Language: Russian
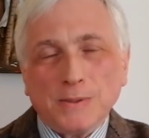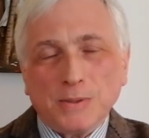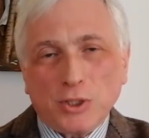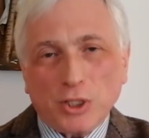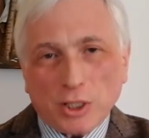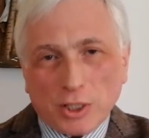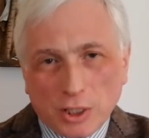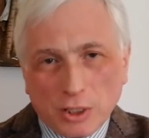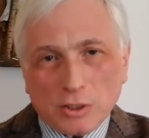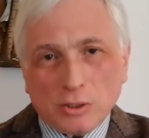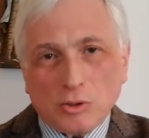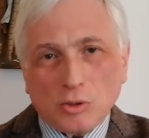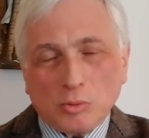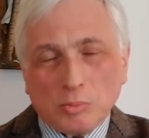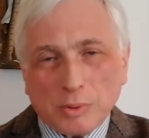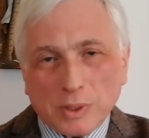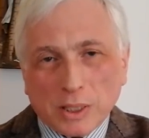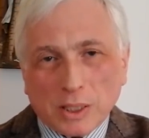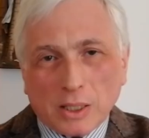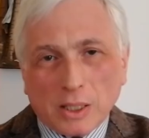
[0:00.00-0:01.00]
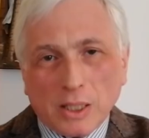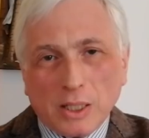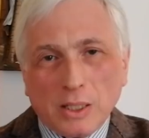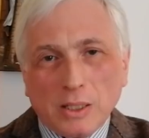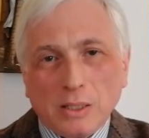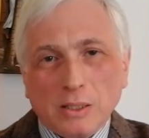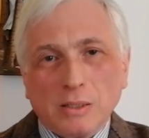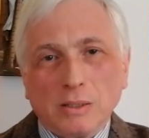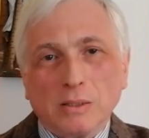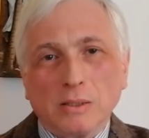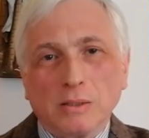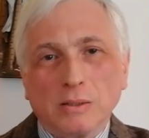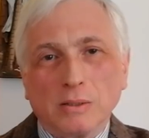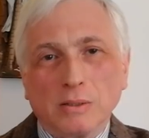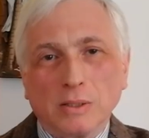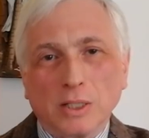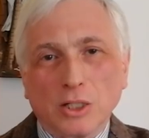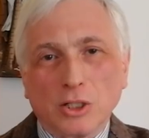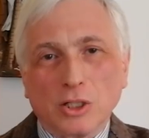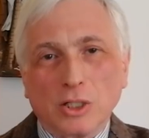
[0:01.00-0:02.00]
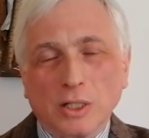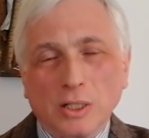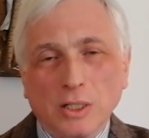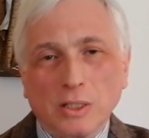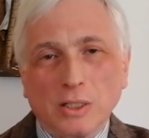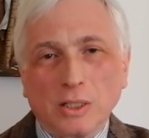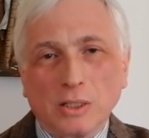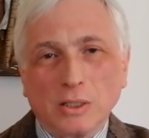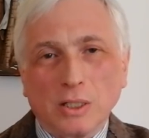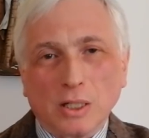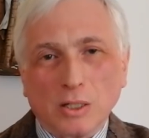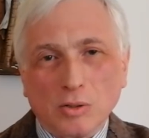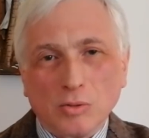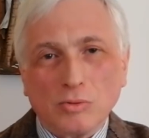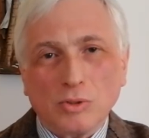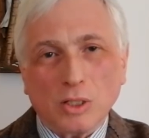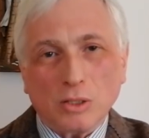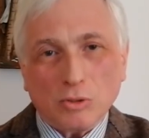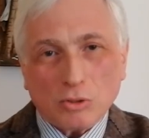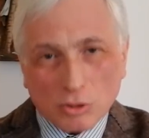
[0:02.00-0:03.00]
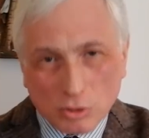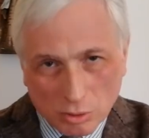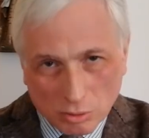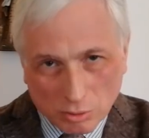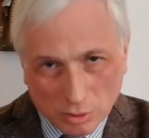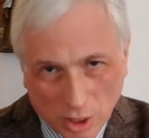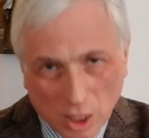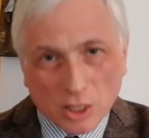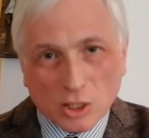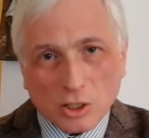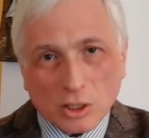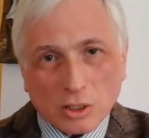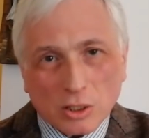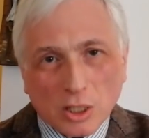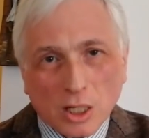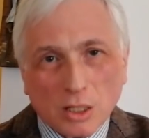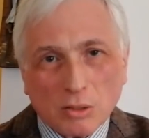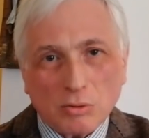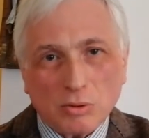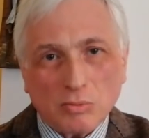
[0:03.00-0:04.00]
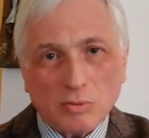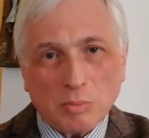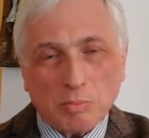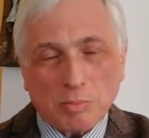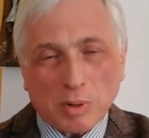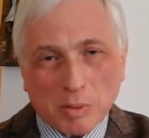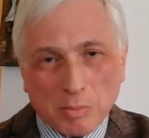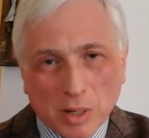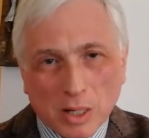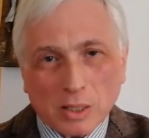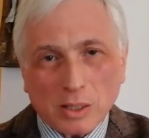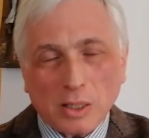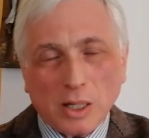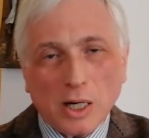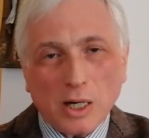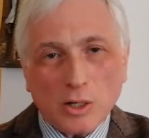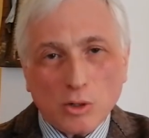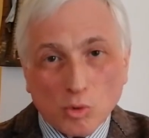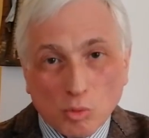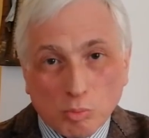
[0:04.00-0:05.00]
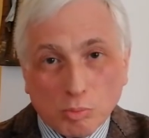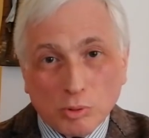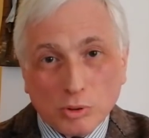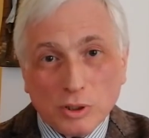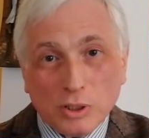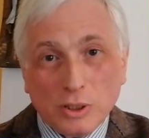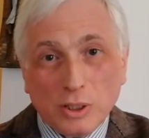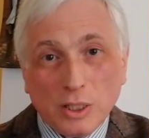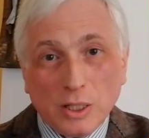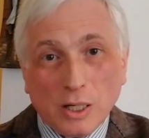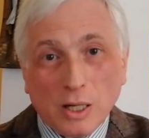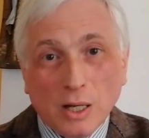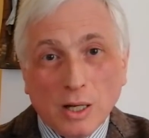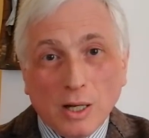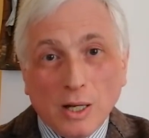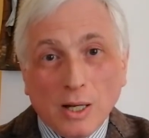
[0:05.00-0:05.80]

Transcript: чекисты упрекали наших редакторов за то, что как же так, вот вы проморгали, упустили.